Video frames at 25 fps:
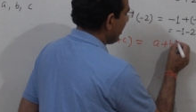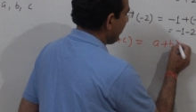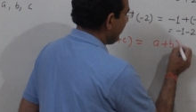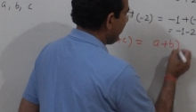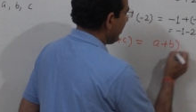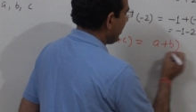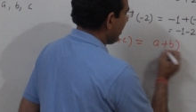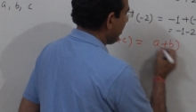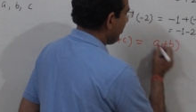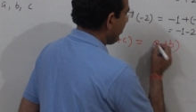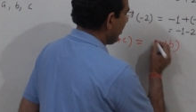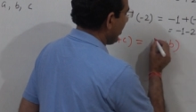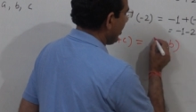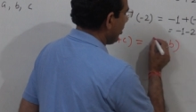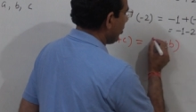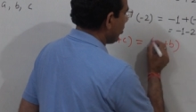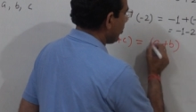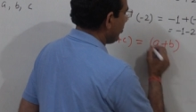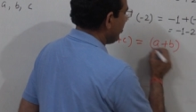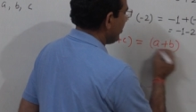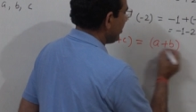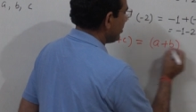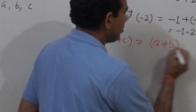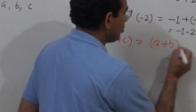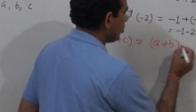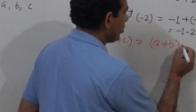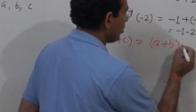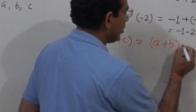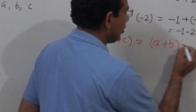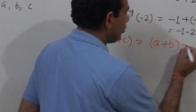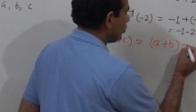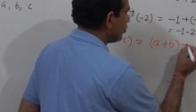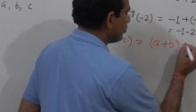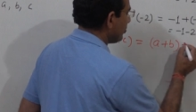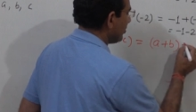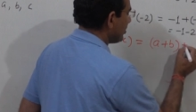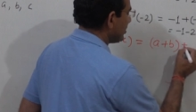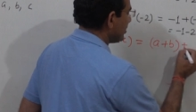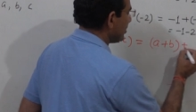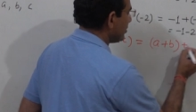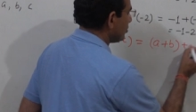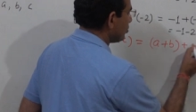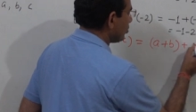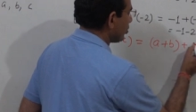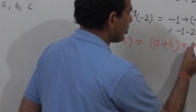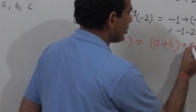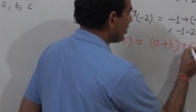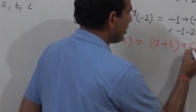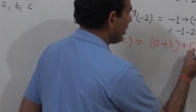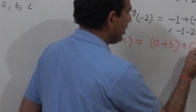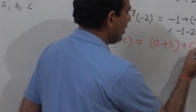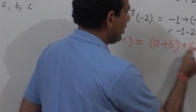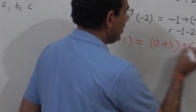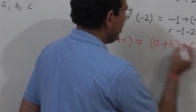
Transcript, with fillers: या फिर हम ए और बी जोड़ के उसमें सी जोड़ते